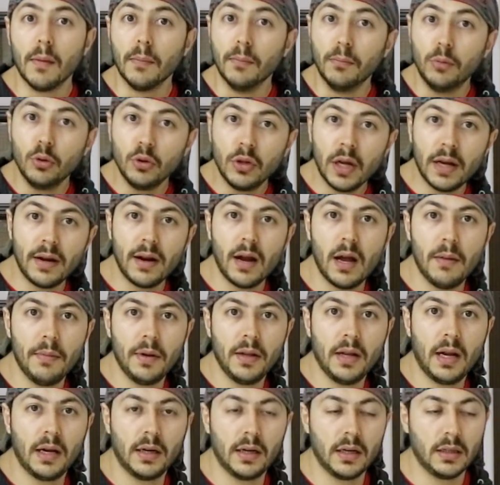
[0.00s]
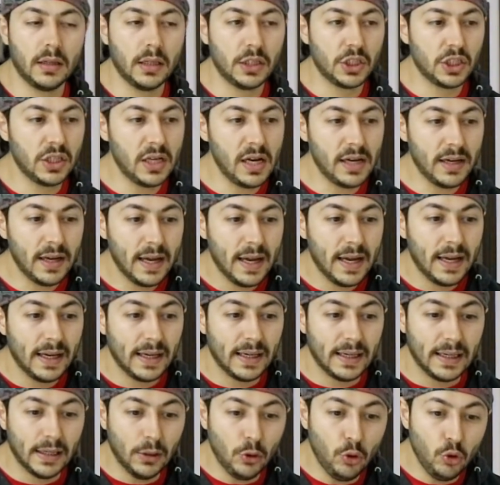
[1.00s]
Buna rağmen arkadaşlar
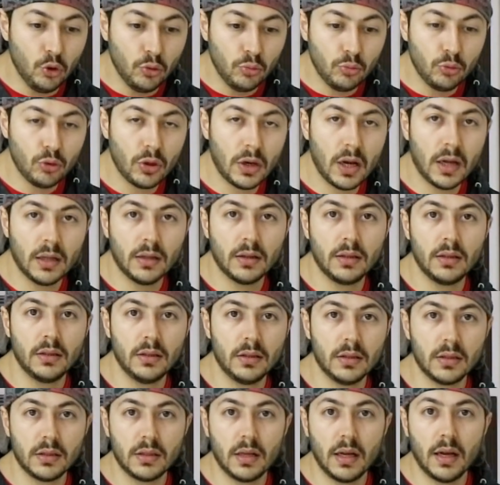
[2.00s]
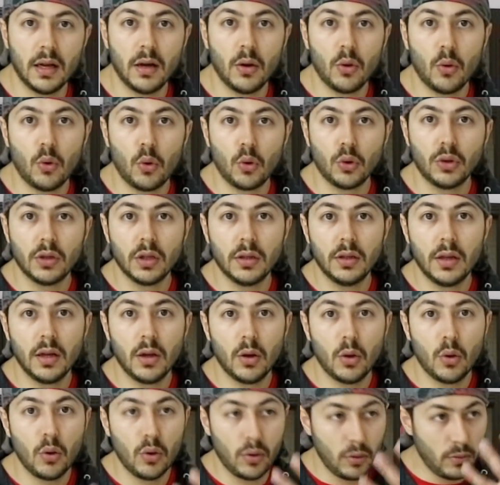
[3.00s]
e, yumruk attığınızda
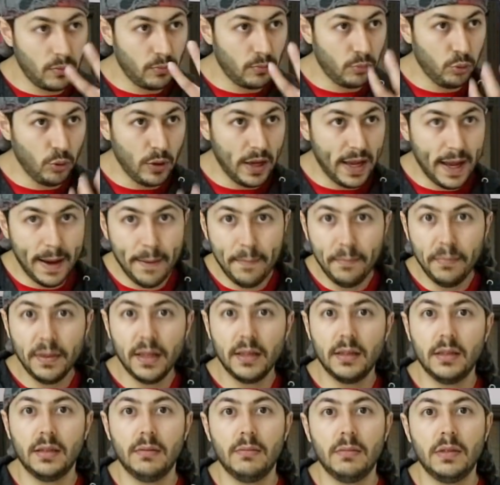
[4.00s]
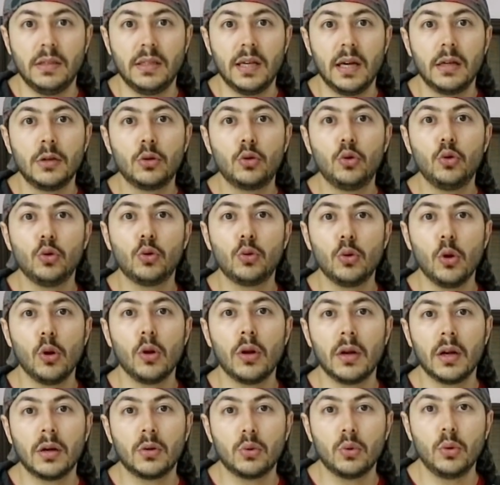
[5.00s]
ortada bu M dediğimiz yani kütle
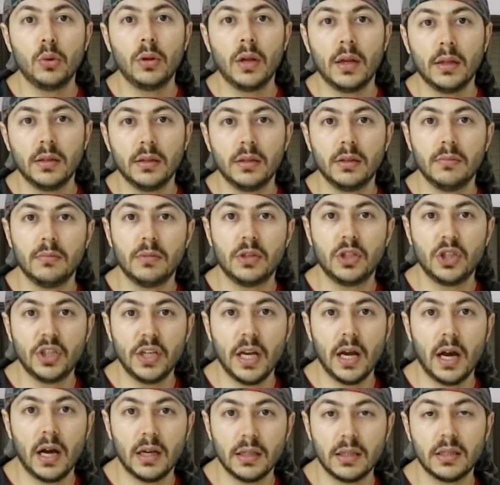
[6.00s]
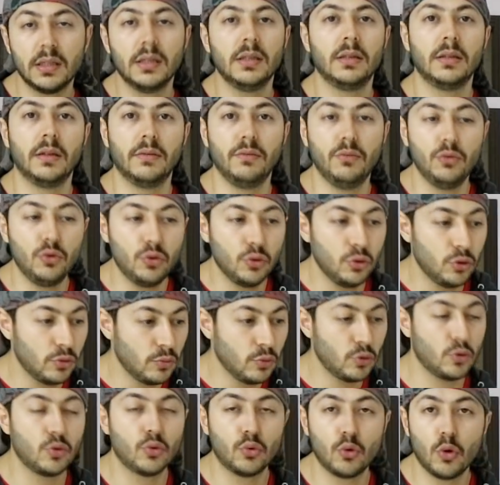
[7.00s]
olarak kullandığımız şey aslında
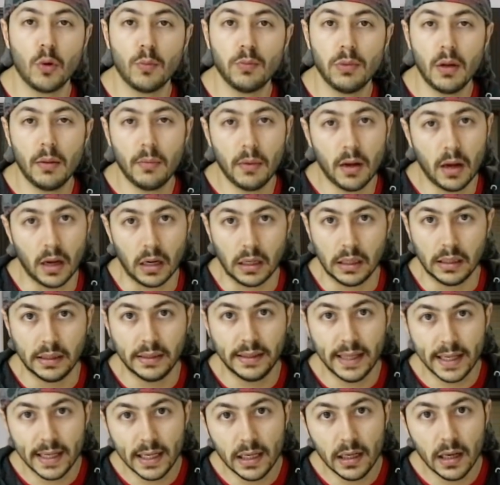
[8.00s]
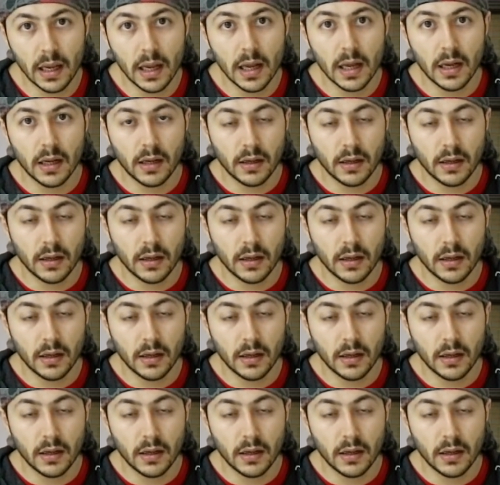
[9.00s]
vücudumuzun toplam ağırlığı değil,